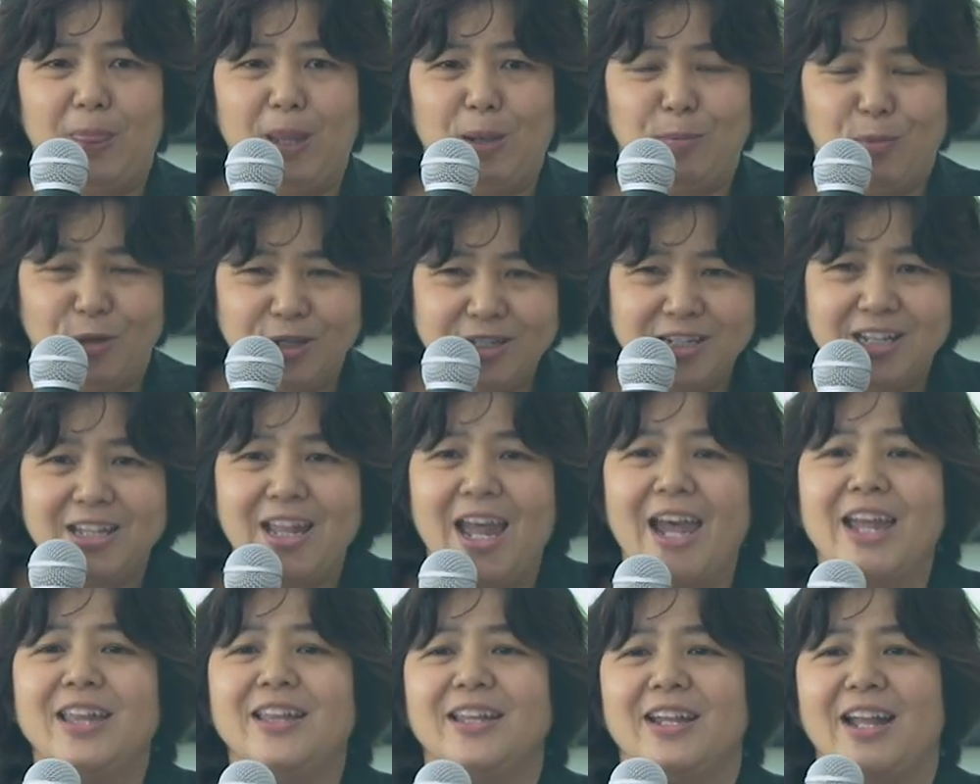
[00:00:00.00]
เพราะฉะ
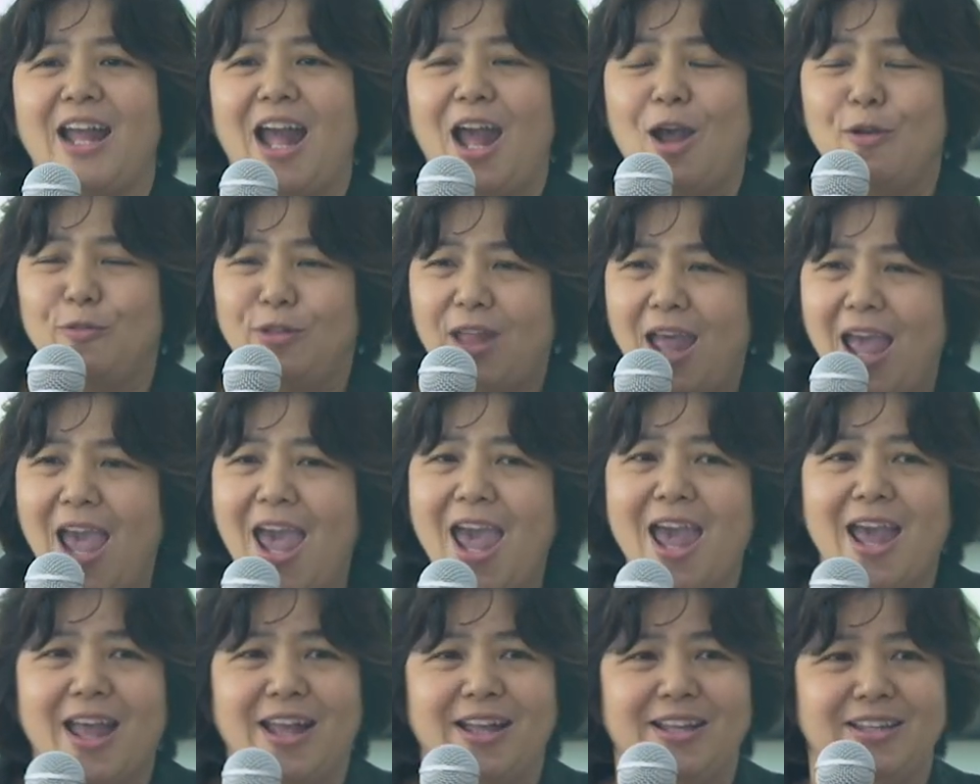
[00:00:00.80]
นั้นคราวหน้า
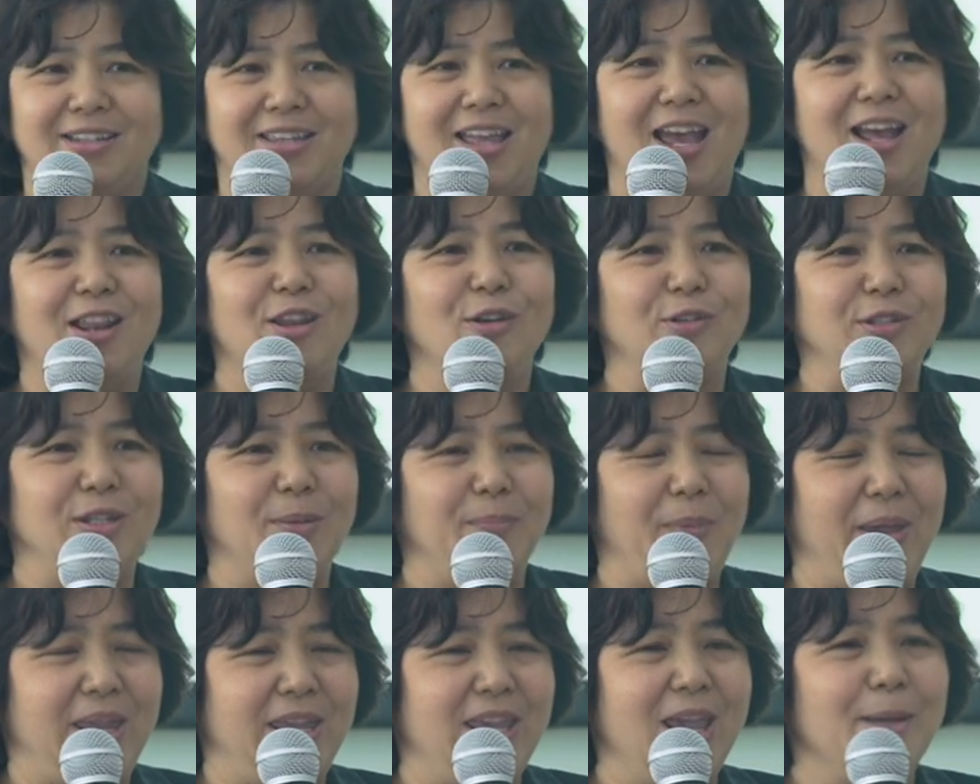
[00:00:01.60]
ถ้าเราจะ
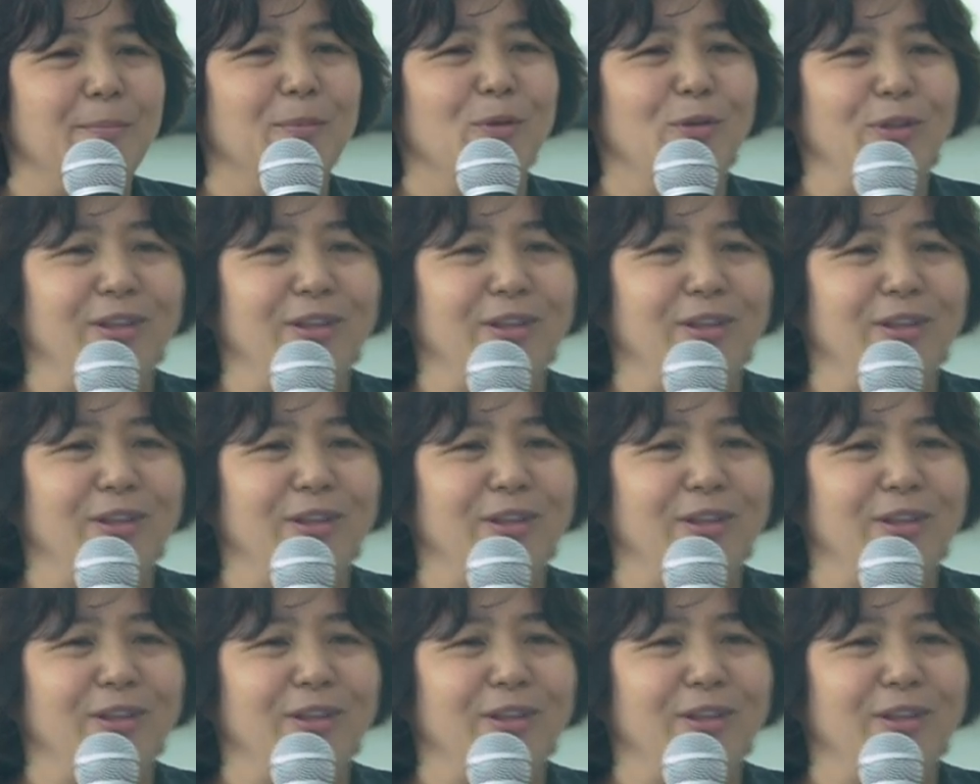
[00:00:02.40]
ไปเยี่ยมค